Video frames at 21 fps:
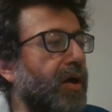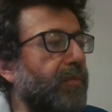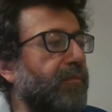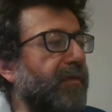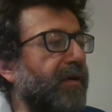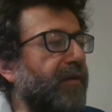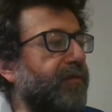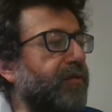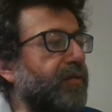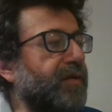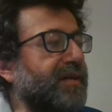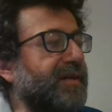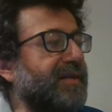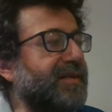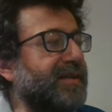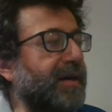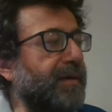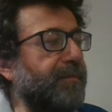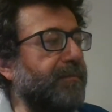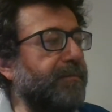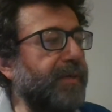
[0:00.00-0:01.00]
ma fu
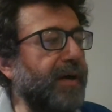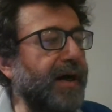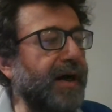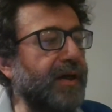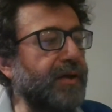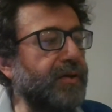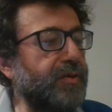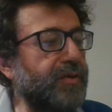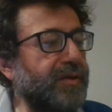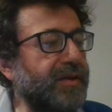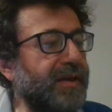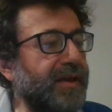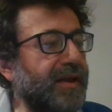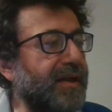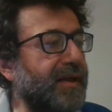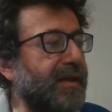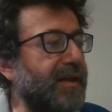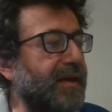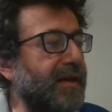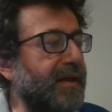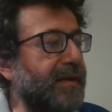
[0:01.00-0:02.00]
ristampato
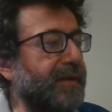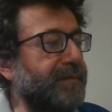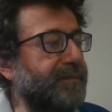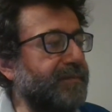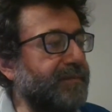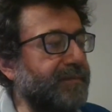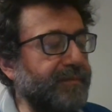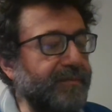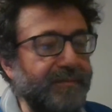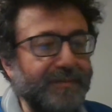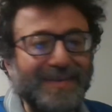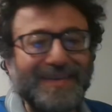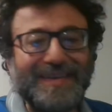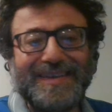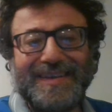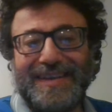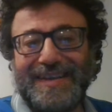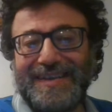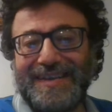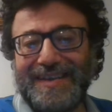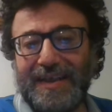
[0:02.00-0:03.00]
nel
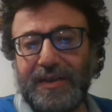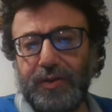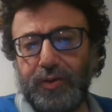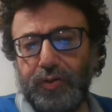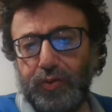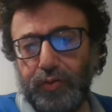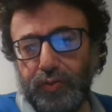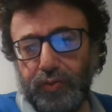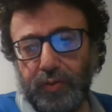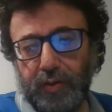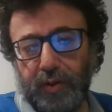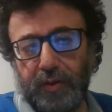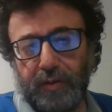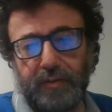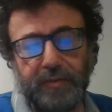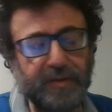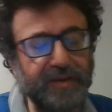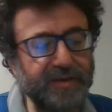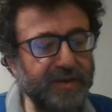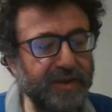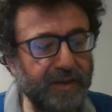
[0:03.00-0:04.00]
61,
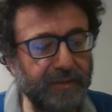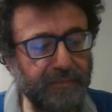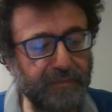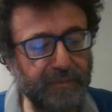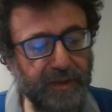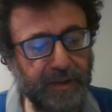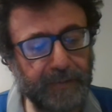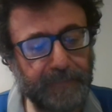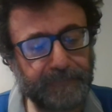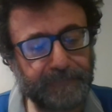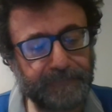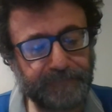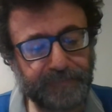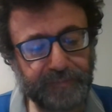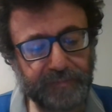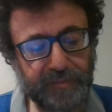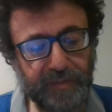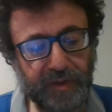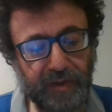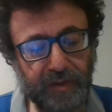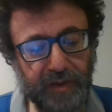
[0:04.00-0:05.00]
mi sembra,
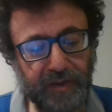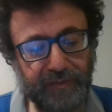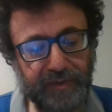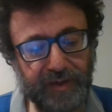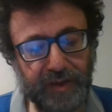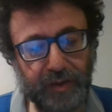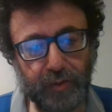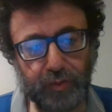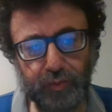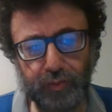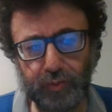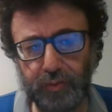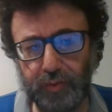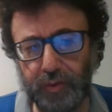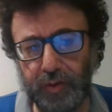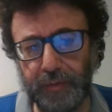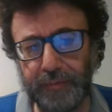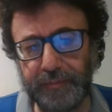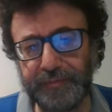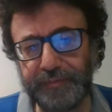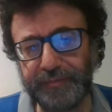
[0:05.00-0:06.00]
ora vi dico
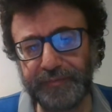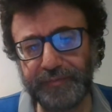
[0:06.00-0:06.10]
tutto,